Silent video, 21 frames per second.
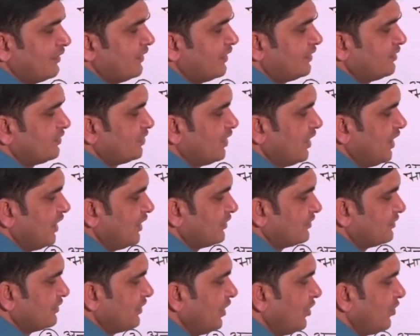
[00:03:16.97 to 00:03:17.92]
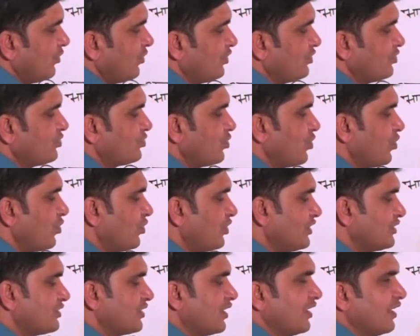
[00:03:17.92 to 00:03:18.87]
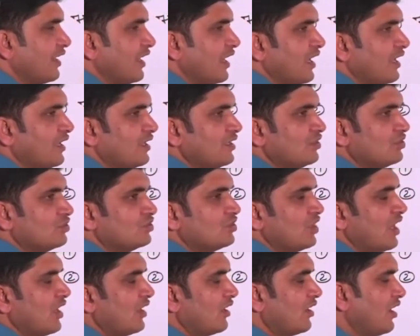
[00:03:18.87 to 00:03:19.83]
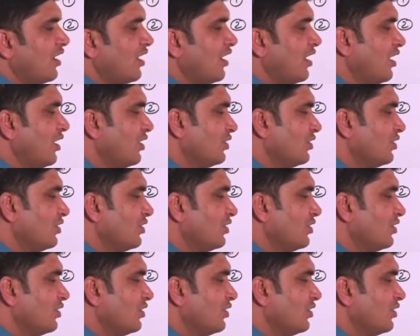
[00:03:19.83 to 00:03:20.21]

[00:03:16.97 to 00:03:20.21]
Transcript: या चार से कोई छोटी संख्या चार का